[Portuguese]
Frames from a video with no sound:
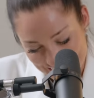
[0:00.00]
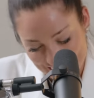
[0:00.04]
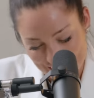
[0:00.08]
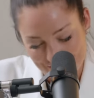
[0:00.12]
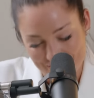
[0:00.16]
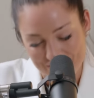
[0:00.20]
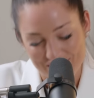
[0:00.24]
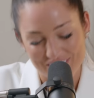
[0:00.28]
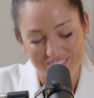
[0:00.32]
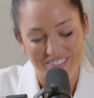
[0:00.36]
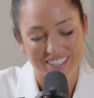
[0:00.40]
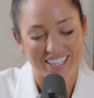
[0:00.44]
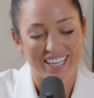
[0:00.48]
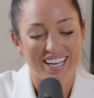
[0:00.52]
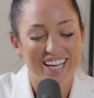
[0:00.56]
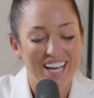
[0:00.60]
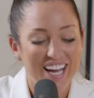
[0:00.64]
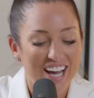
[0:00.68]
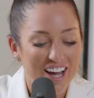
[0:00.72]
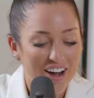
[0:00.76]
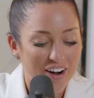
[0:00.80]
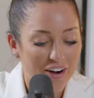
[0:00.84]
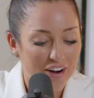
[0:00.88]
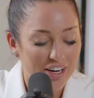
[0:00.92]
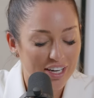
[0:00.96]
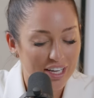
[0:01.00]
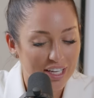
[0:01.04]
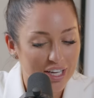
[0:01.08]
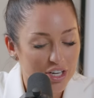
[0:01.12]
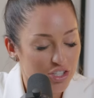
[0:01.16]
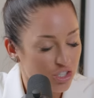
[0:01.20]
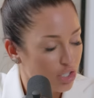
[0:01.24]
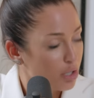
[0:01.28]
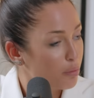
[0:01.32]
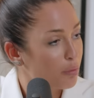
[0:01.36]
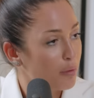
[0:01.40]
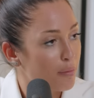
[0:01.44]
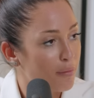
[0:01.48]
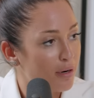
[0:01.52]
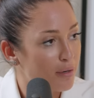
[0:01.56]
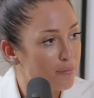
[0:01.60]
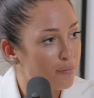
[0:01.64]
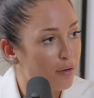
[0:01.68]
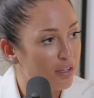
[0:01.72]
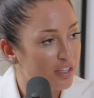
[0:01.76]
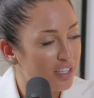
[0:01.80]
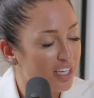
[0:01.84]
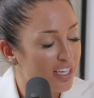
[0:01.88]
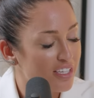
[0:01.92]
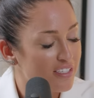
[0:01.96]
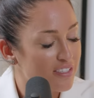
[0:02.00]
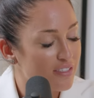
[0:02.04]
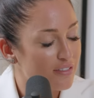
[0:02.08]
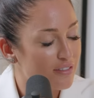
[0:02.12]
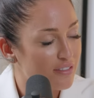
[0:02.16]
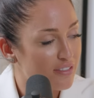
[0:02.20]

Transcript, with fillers: Maggie para mim. Olha, este é o teu primeiro podcast,